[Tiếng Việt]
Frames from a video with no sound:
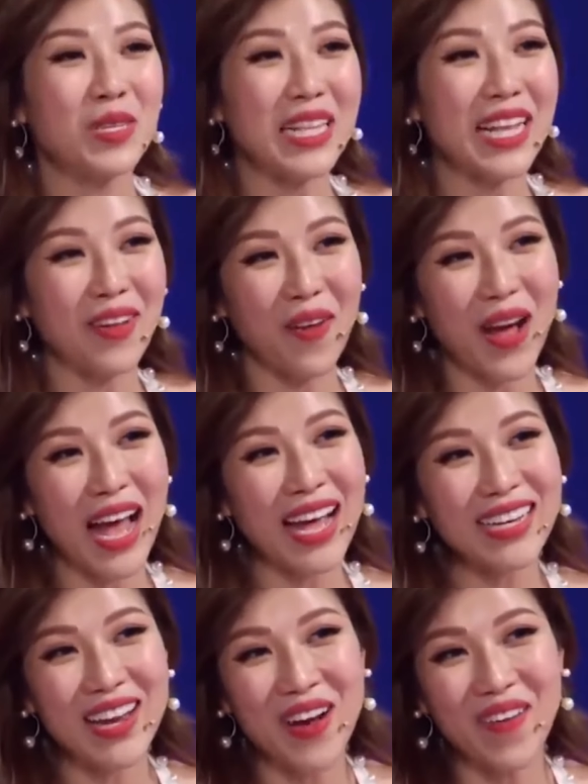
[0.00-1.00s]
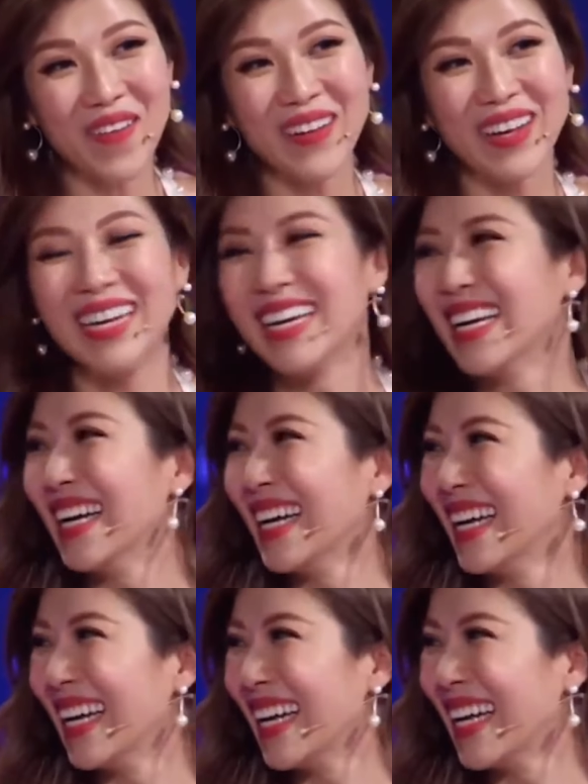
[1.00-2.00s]
chú trấn thành có hát đâu
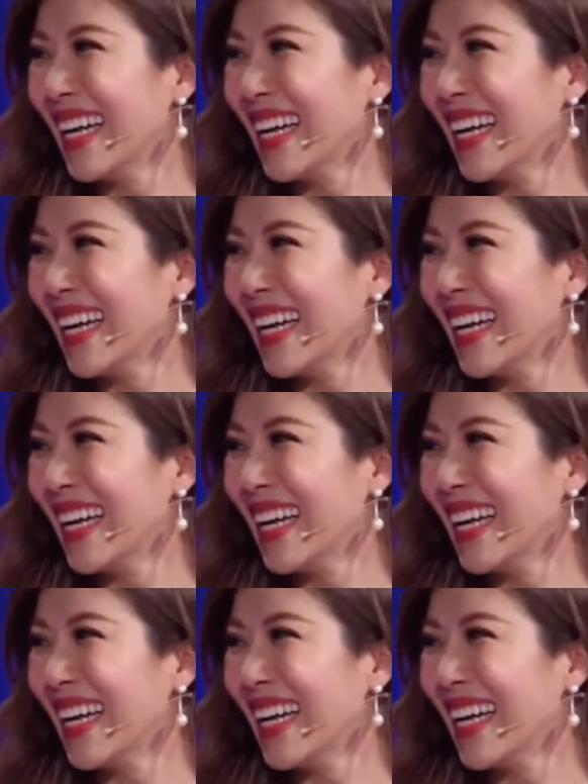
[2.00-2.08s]
à